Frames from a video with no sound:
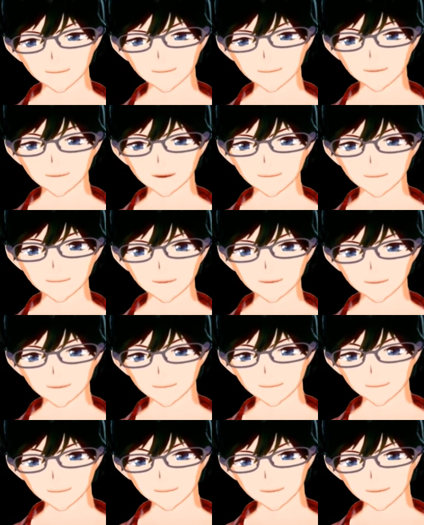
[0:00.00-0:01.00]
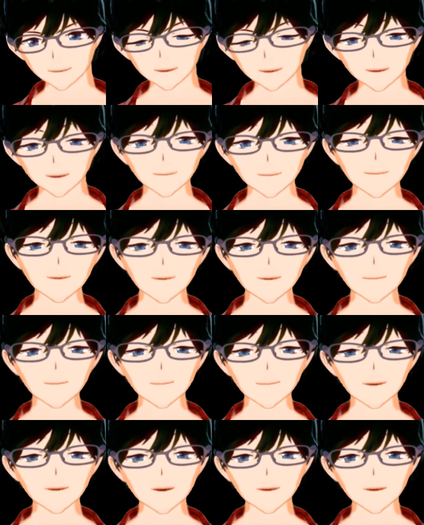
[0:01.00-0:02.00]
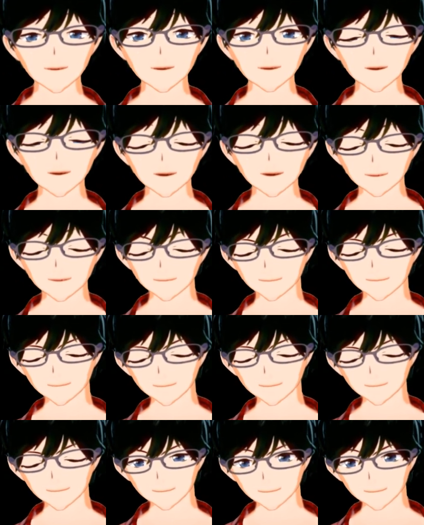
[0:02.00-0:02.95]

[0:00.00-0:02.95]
ある程度しっかり揃っているかなといったところですね。